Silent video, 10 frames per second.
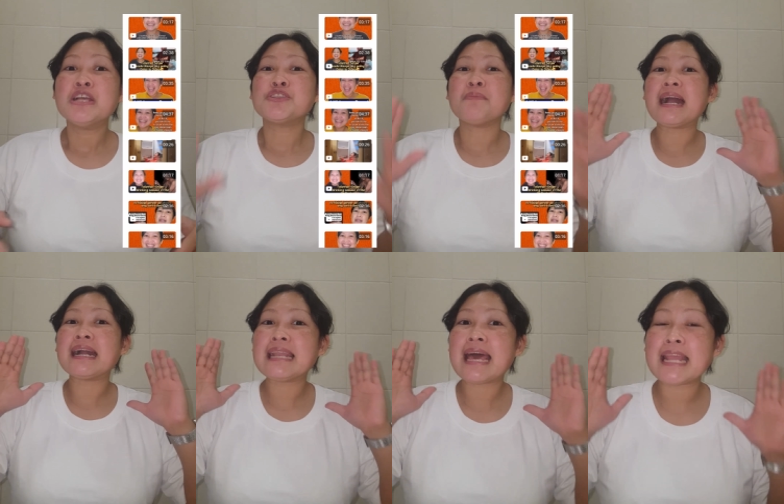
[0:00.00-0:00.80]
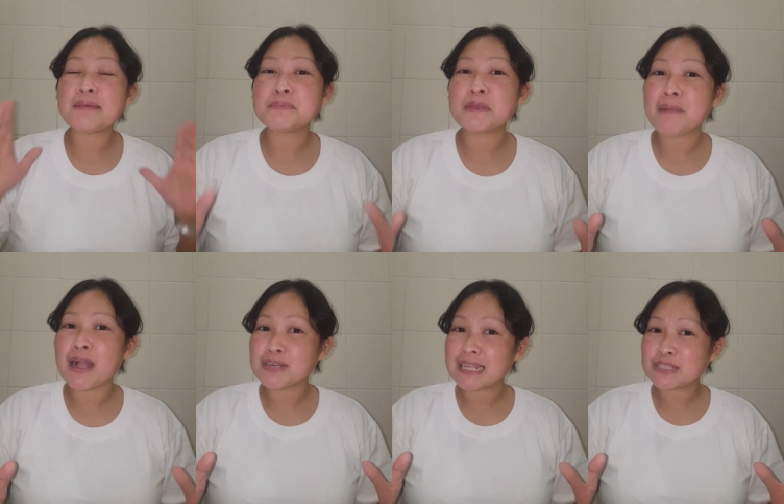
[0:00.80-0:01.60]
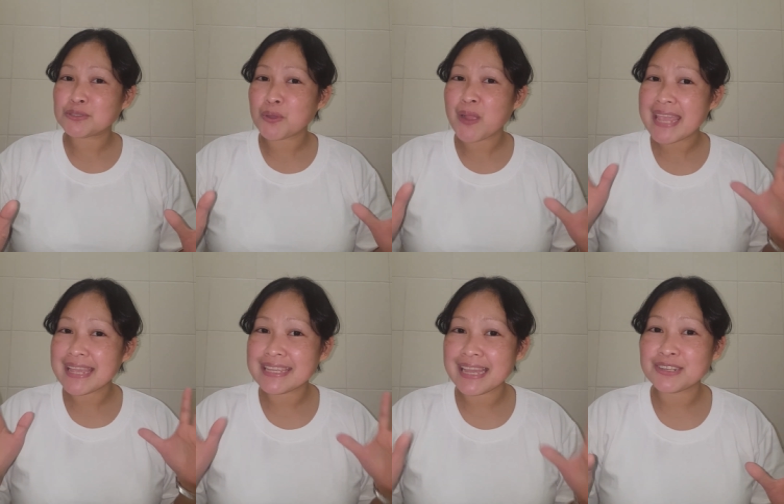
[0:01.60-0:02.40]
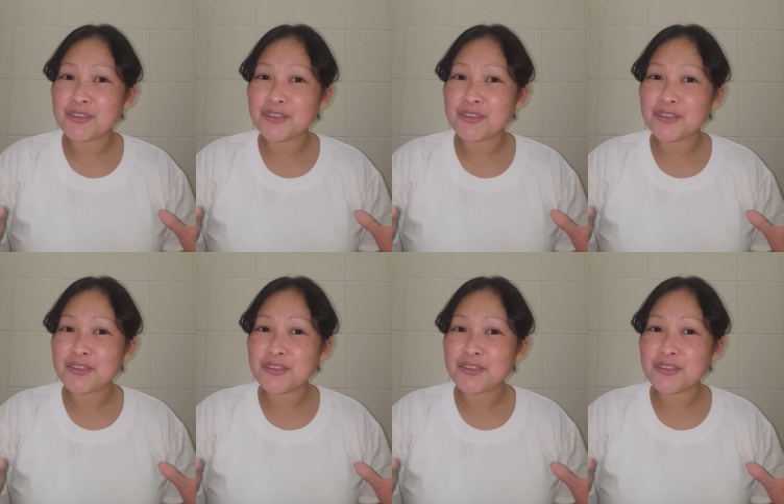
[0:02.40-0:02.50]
So mga kalalabs, pero bago natin tutunghayan yan,